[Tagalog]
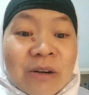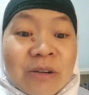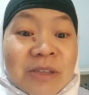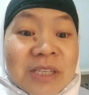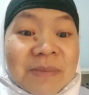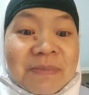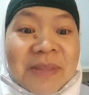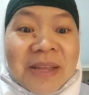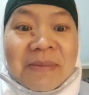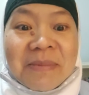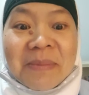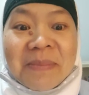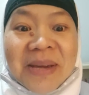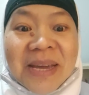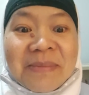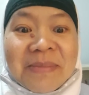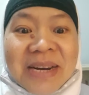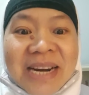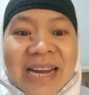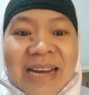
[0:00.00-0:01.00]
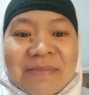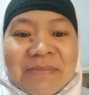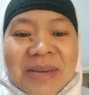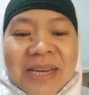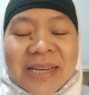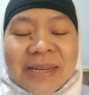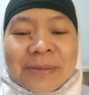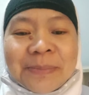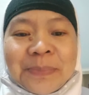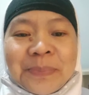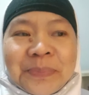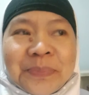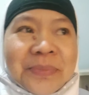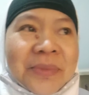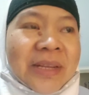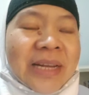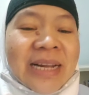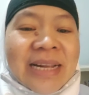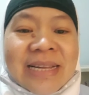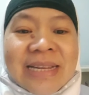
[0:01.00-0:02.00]
Usap tayo mamaya marami.
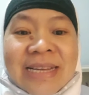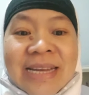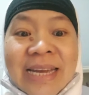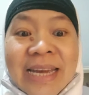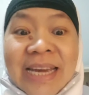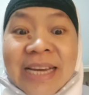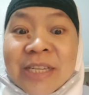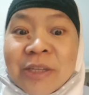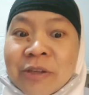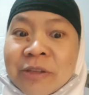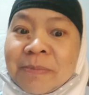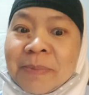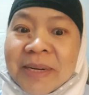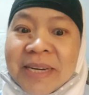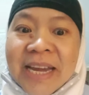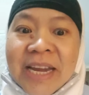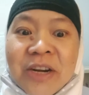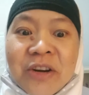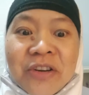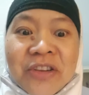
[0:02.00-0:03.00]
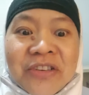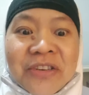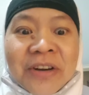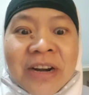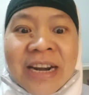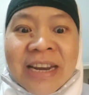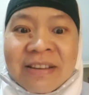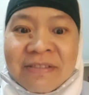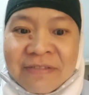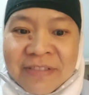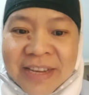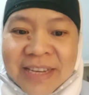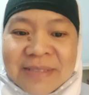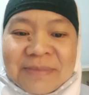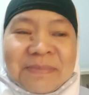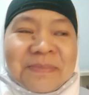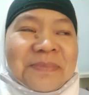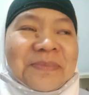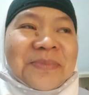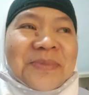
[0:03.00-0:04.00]
Exhaust I know you're
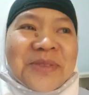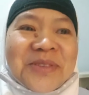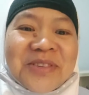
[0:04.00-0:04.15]
living.